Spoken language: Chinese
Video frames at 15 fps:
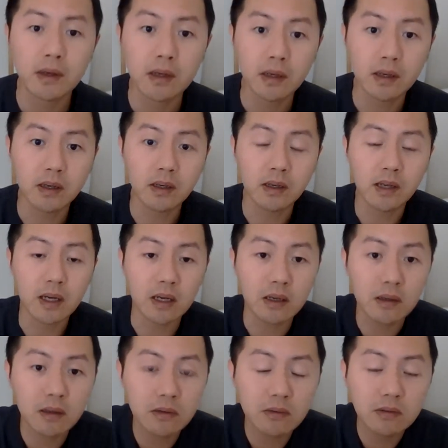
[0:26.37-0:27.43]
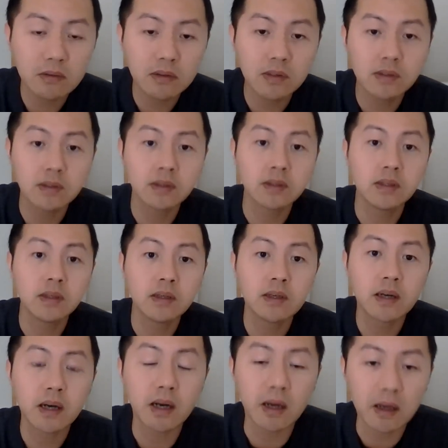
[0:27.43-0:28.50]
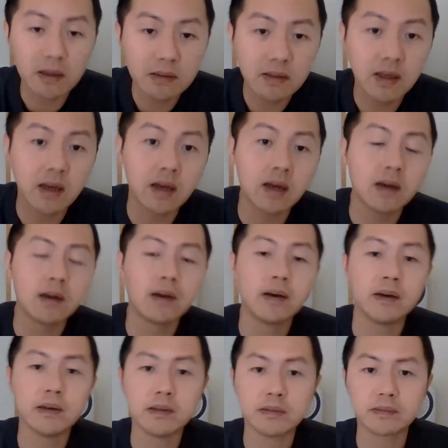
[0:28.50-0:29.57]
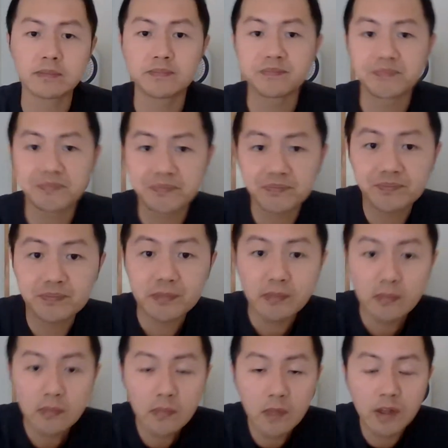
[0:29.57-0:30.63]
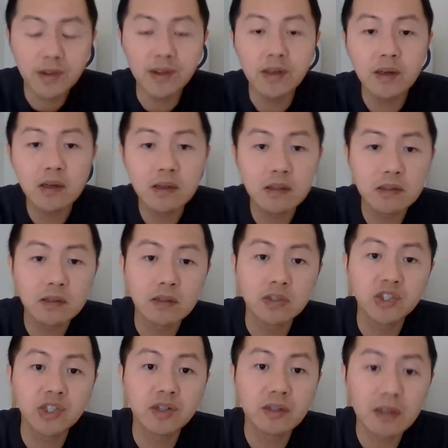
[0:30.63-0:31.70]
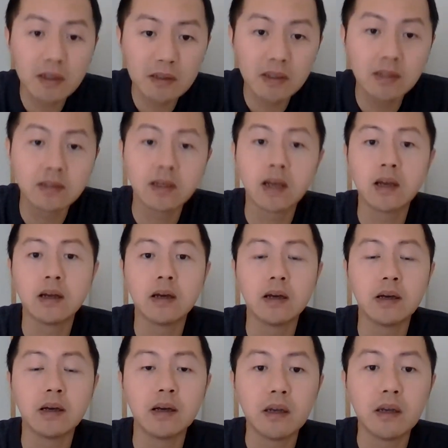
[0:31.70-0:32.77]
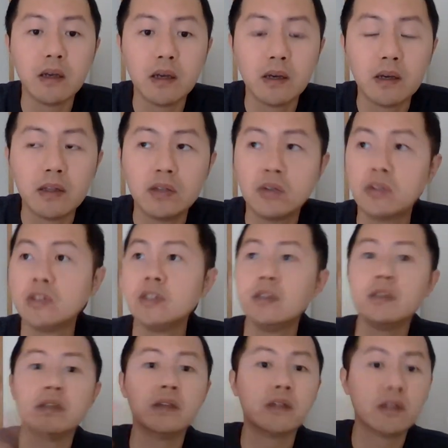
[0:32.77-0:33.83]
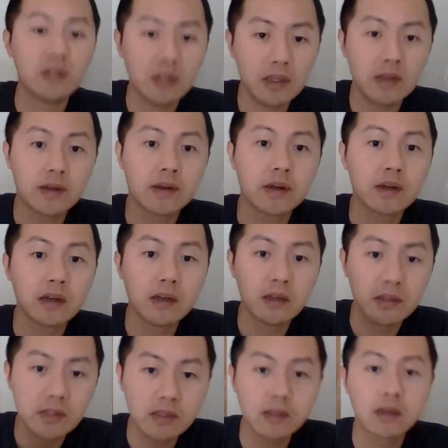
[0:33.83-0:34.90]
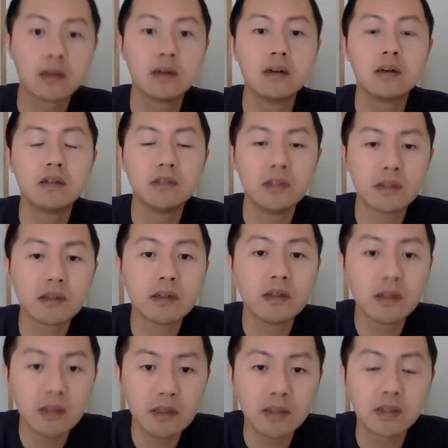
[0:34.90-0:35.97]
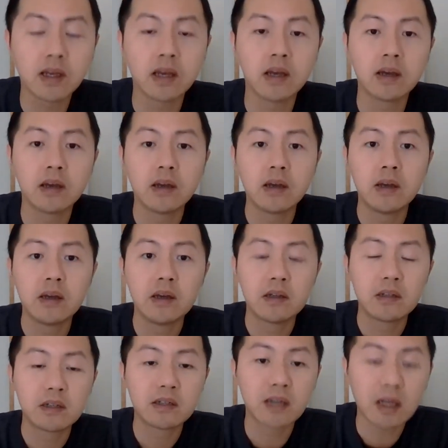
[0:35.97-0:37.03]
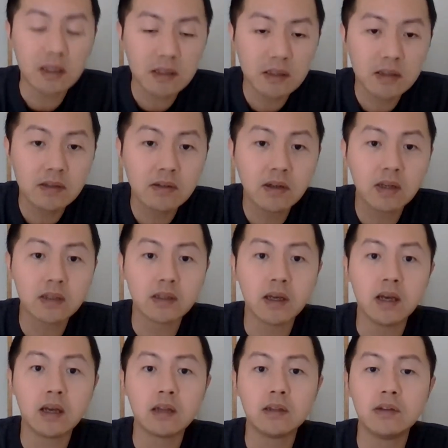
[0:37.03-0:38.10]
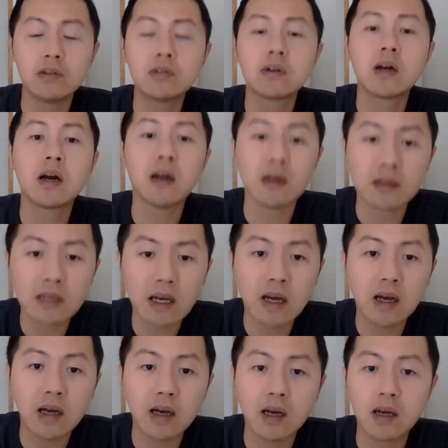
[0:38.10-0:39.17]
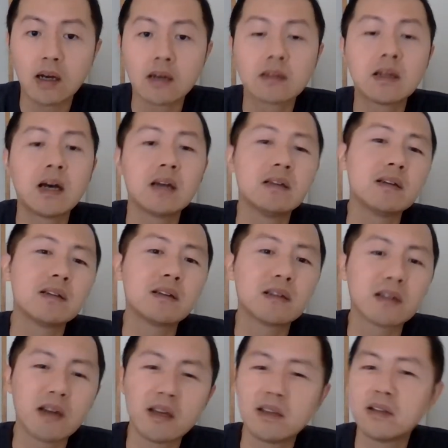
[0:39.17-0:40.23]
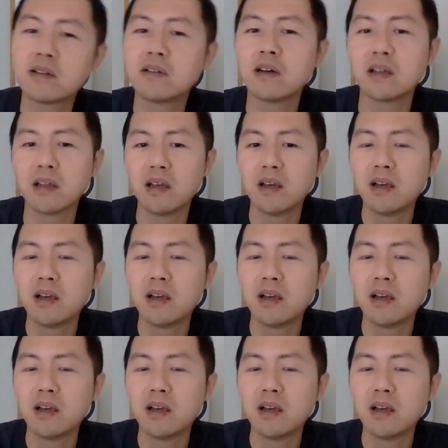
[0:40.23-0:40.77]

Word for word: 呃，两个公司，一个恒大啊。一个是金科地产啊，就金银的金，科技的科，金科地产，这啥情况呢？也就说恒大啊，恒大现在啥情况？